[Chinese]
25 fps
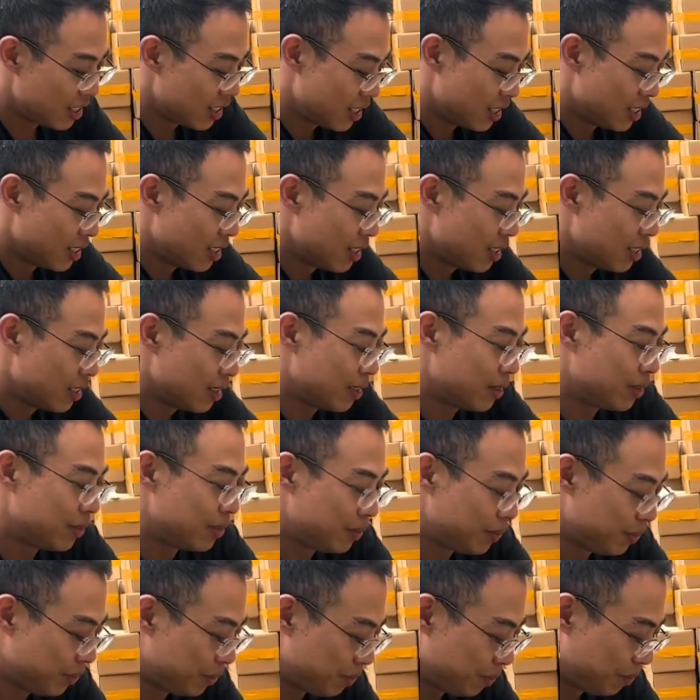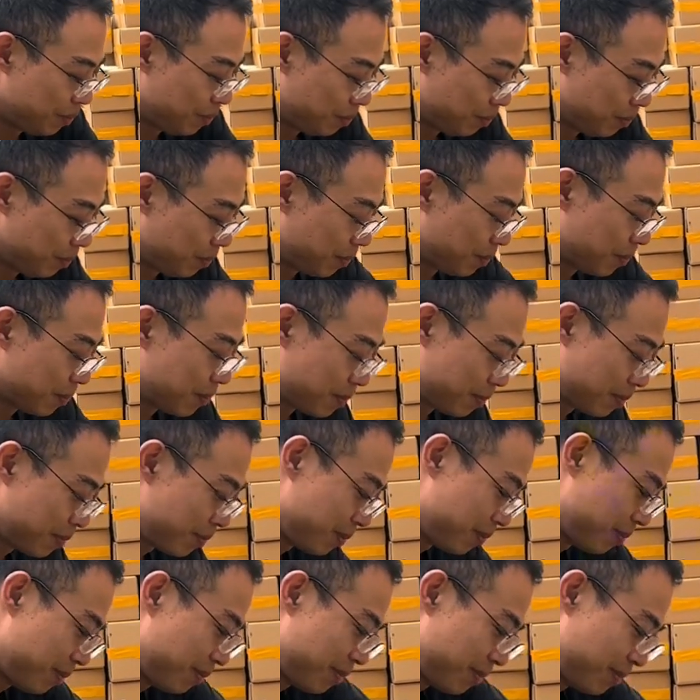上次我收多
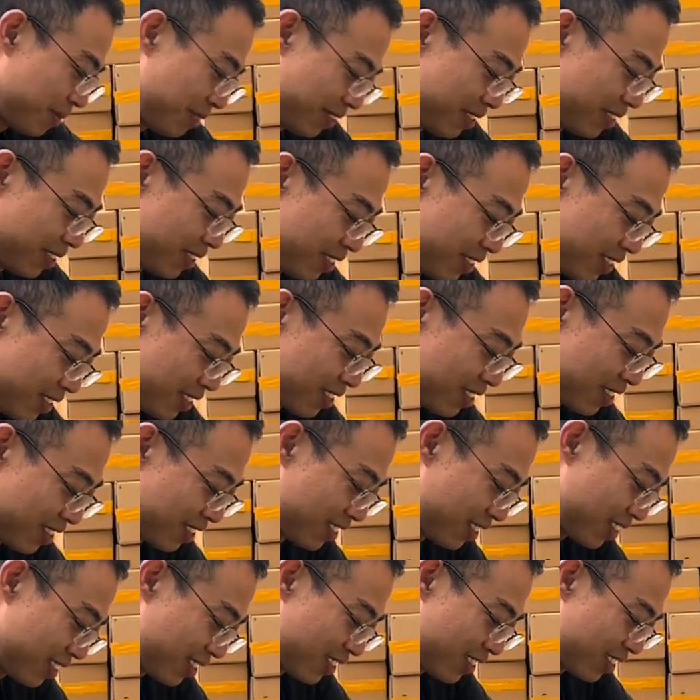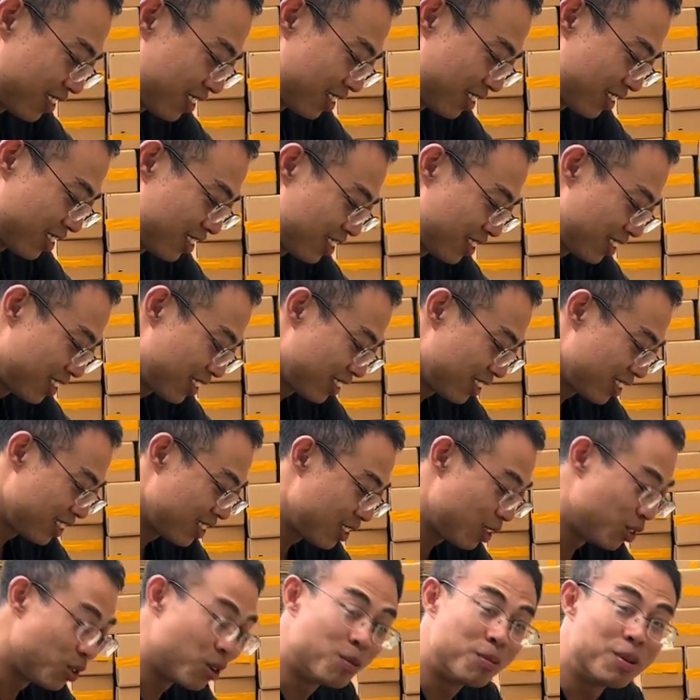了嘞，你还把我还把我骂一顿，
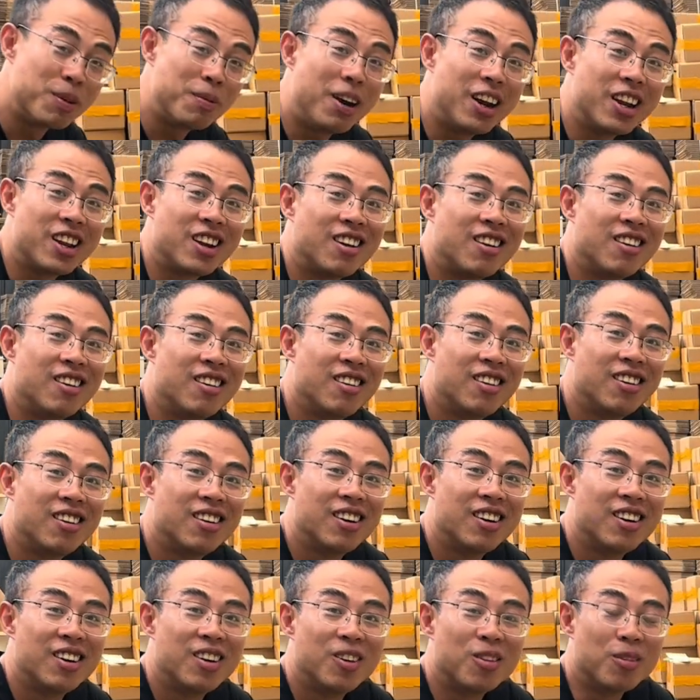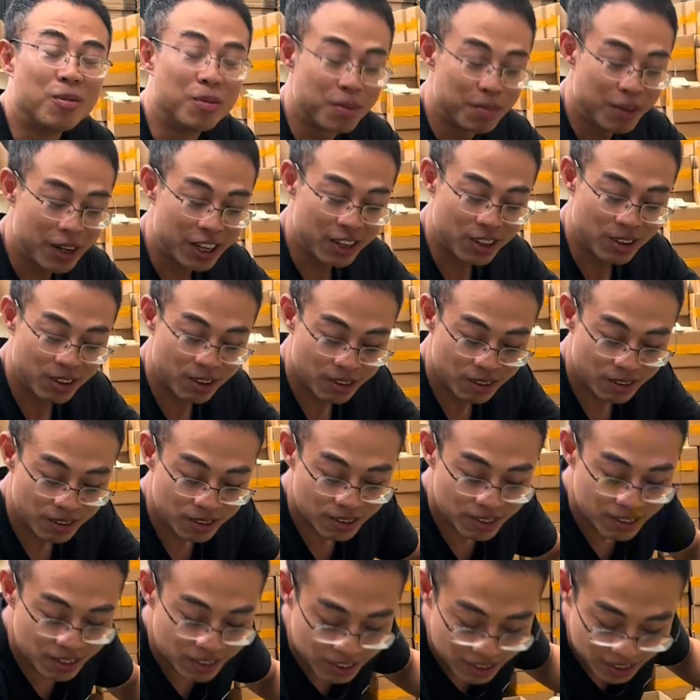你还在那里急。我没骂你哦，
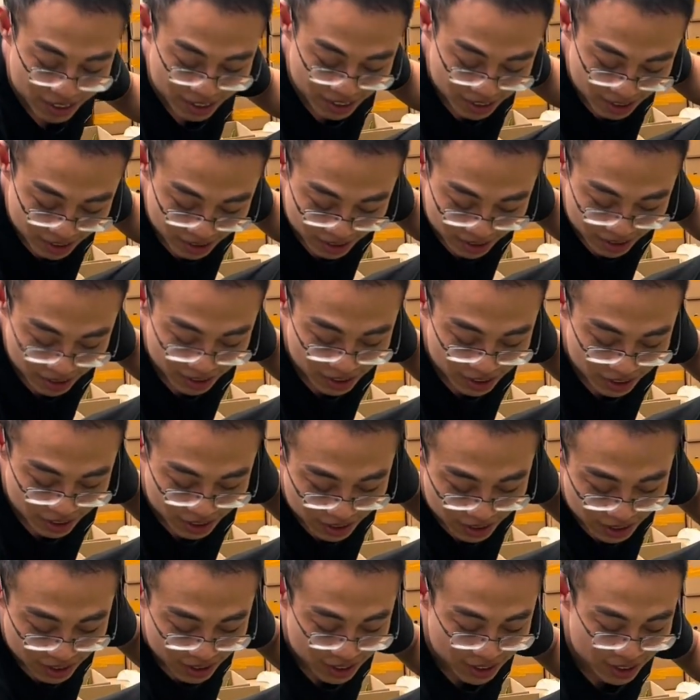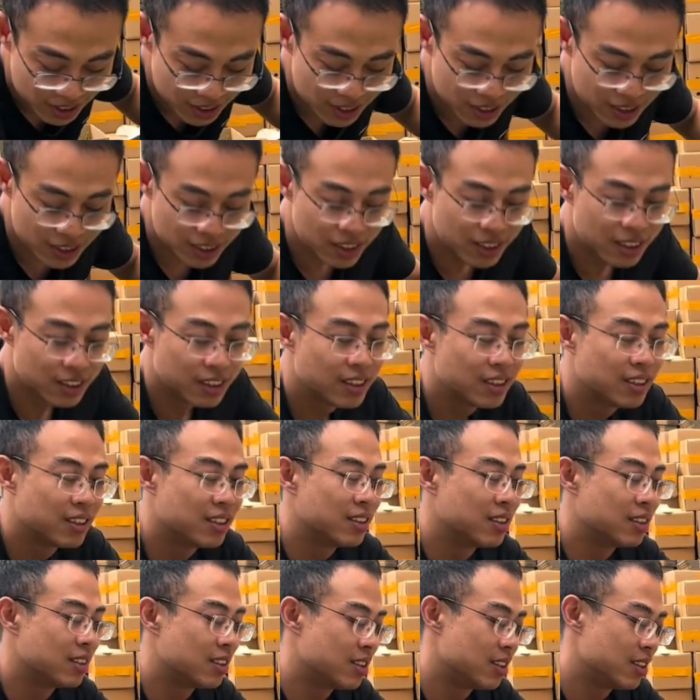这一次你反过来，你又
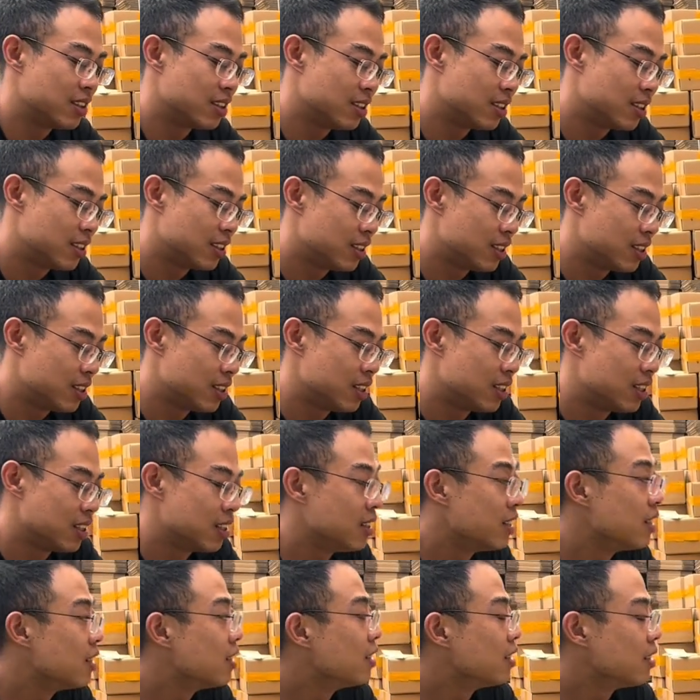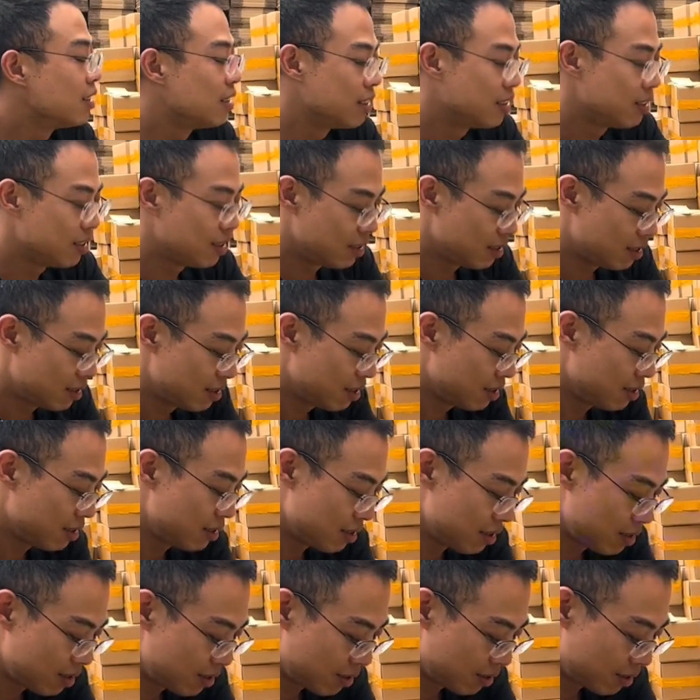来收多了。本来我计划安
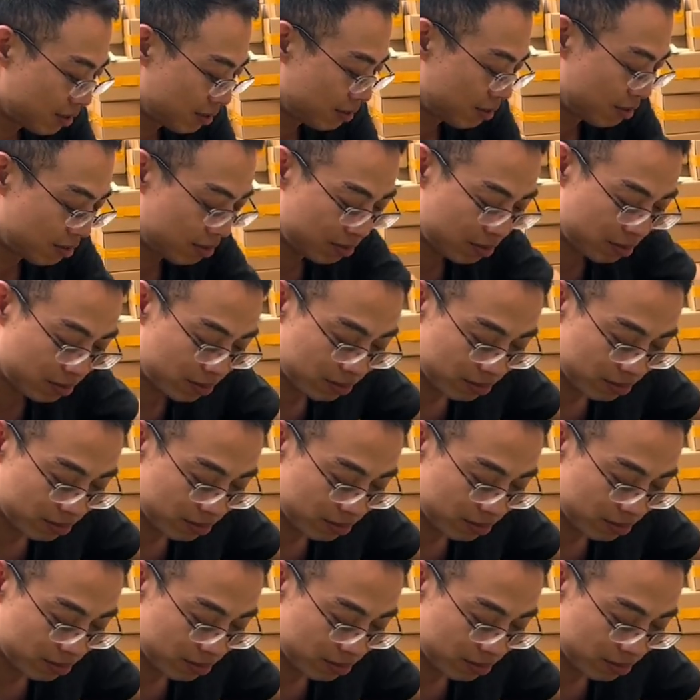排好了的。